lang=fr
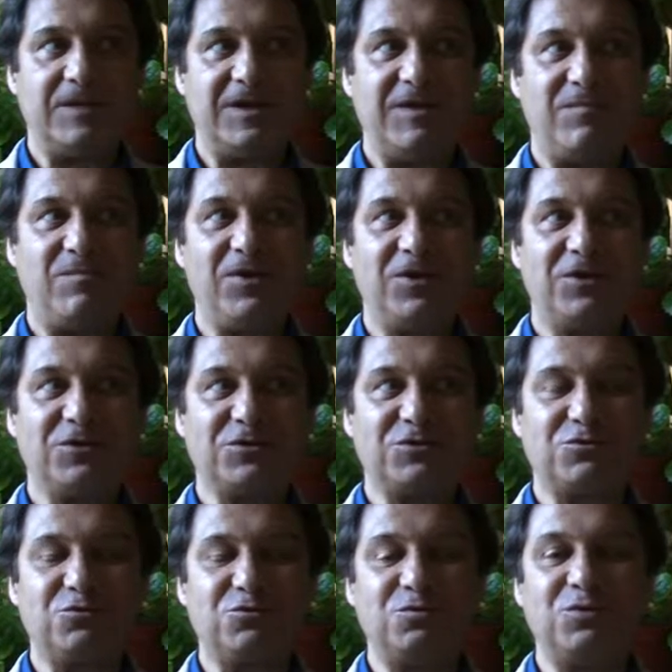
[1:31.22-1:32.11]
Les
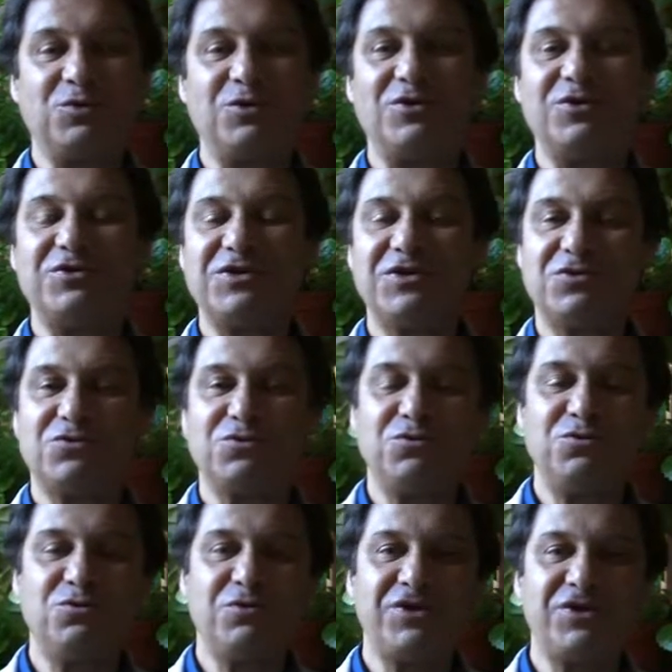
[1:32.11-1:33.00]
plantes, tout le monde le sait,
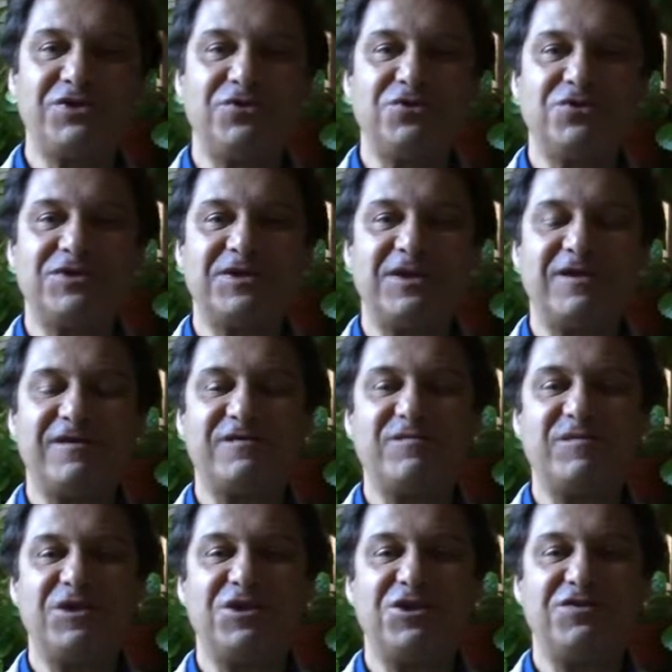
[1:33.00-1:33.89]
se nourrissent de
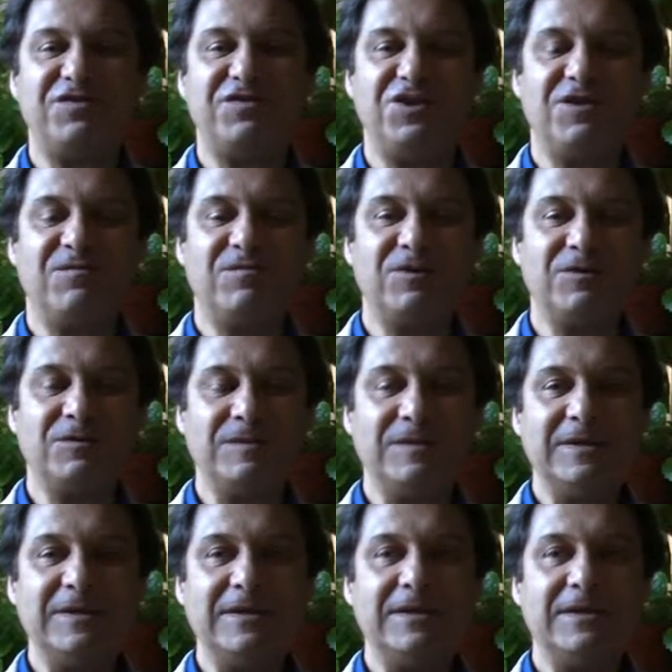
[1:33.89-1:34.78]
16 bien évidemment.
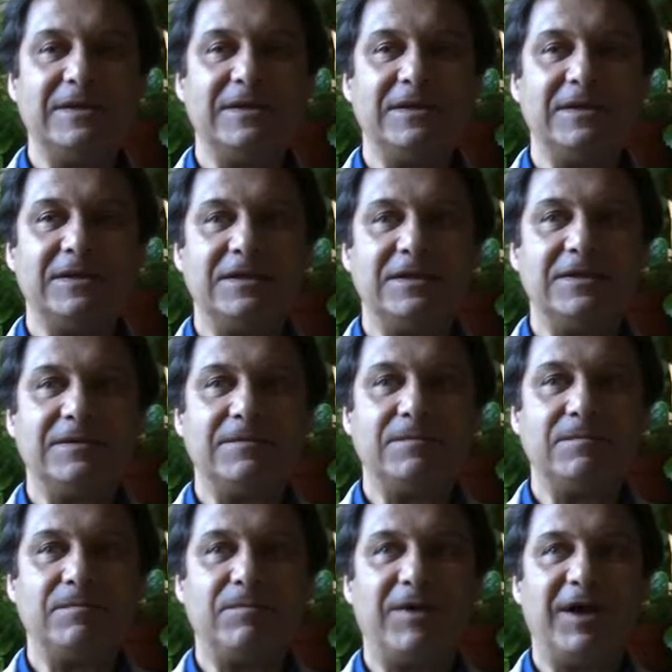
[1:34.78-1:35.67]

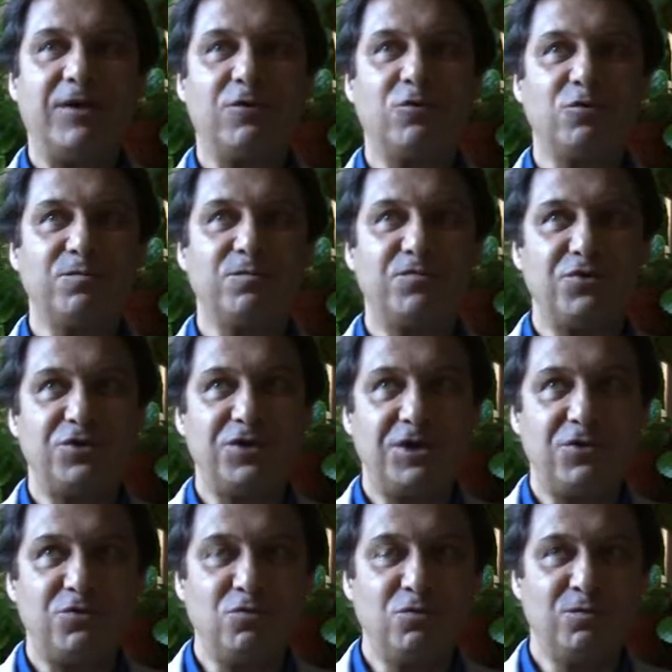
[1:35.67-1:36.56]
Par contre,
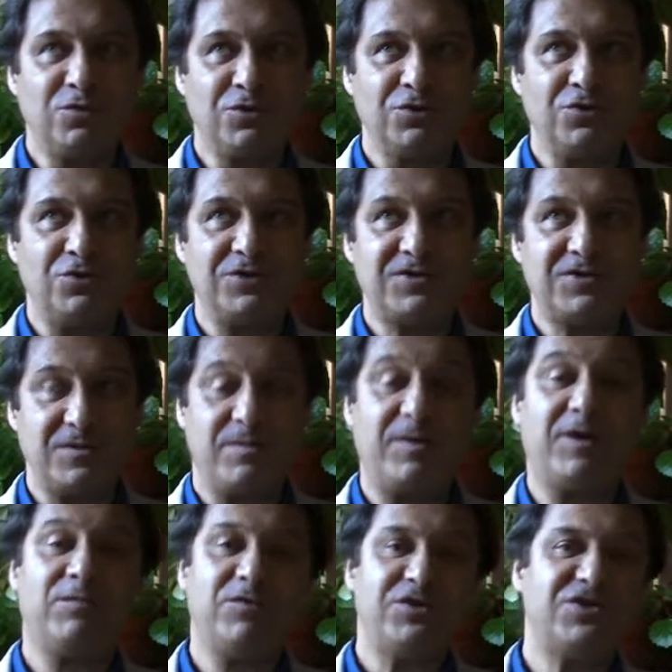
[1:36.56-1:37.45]
peut-être tout le monde ne le sait
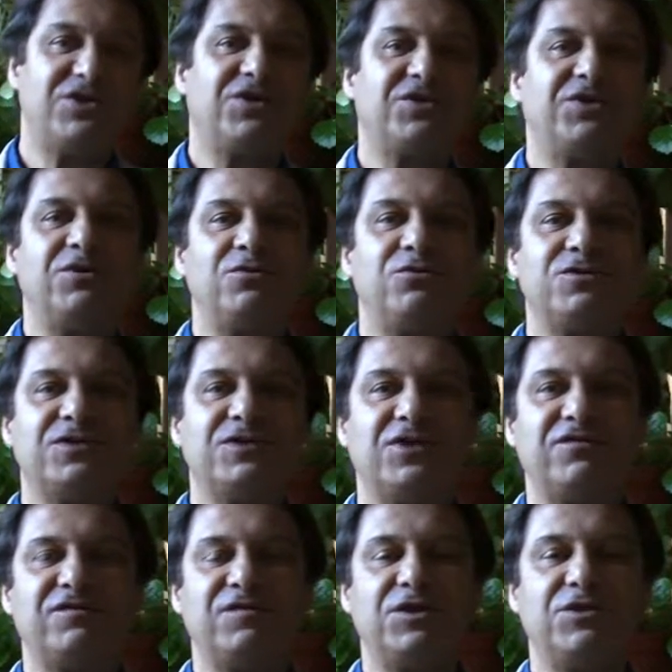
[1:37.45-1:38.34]
pas, mais certains le
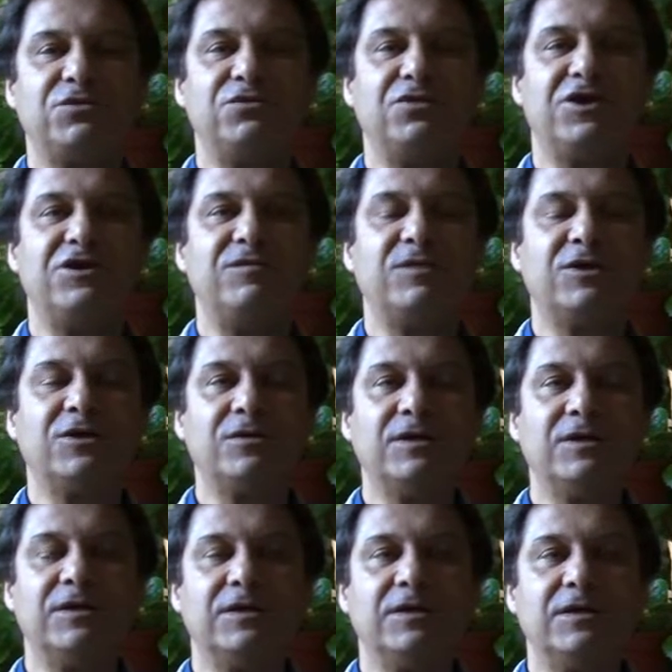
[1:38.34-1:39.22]
savent
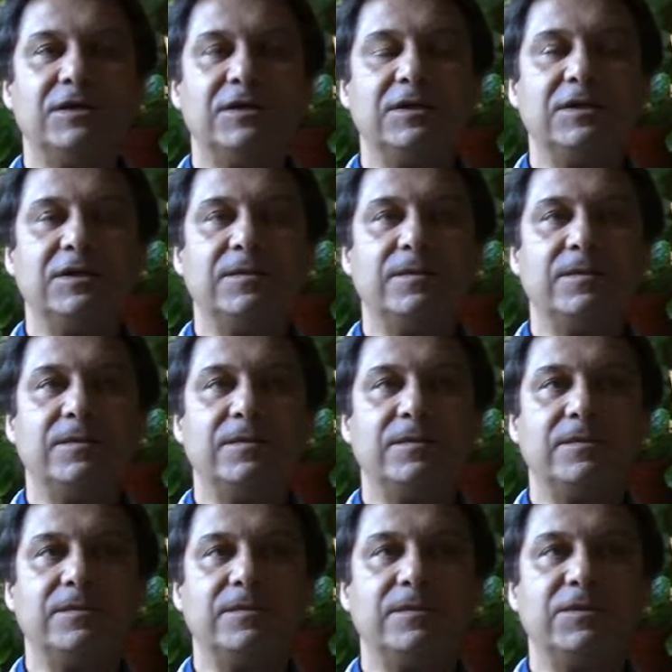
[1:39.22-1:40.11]
naturellement.
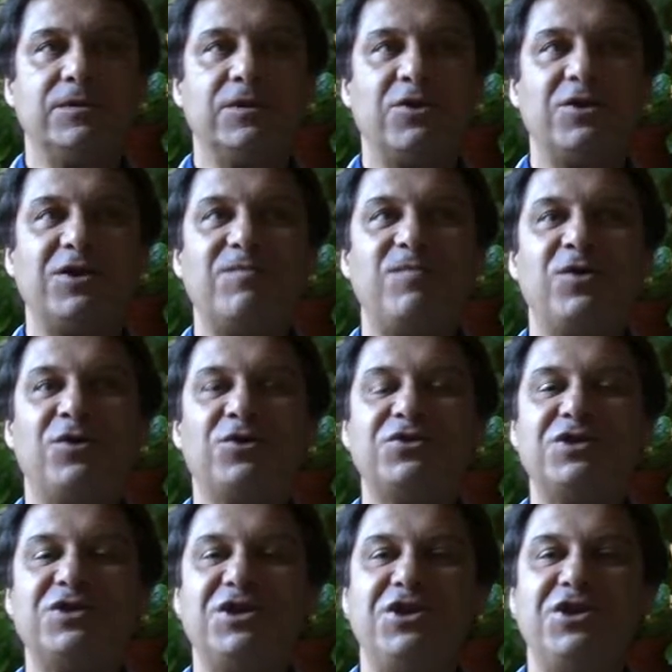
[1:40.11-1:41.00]
Dans les
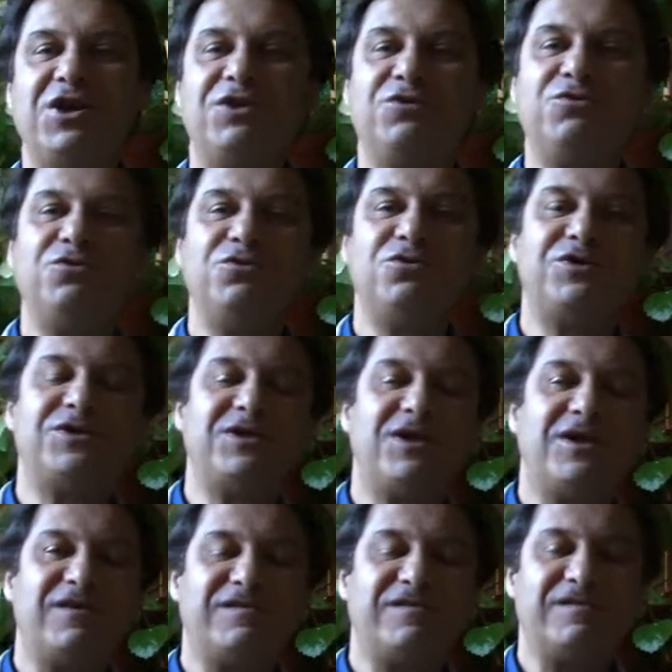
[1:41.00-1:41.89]
plantes, il y a deux
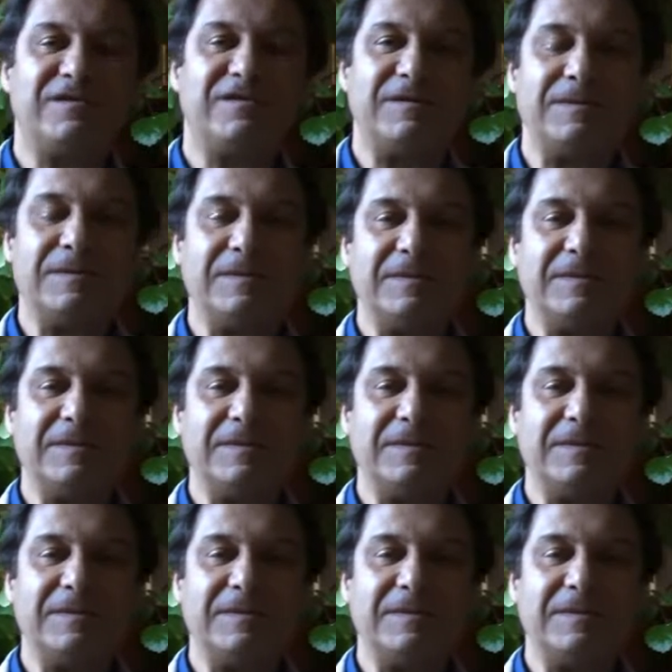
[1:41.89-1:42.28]
sèves.